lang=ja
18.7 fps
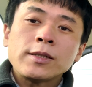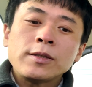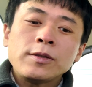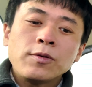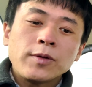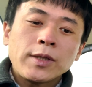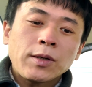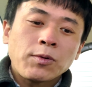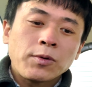す
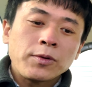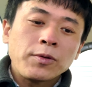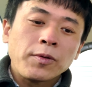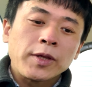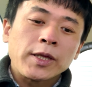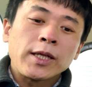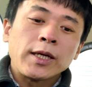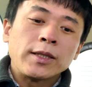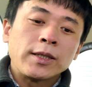ようなこと
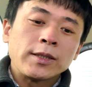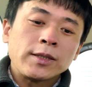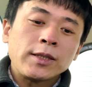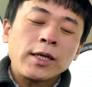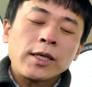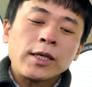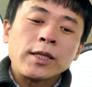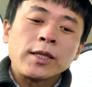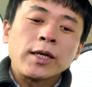をしたんです
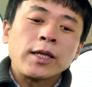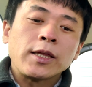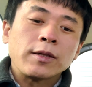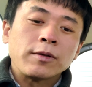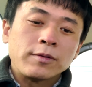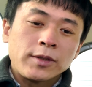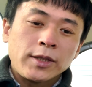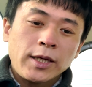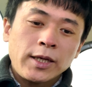ね金田
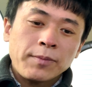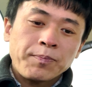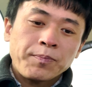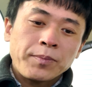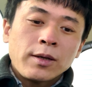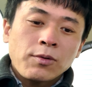一君ね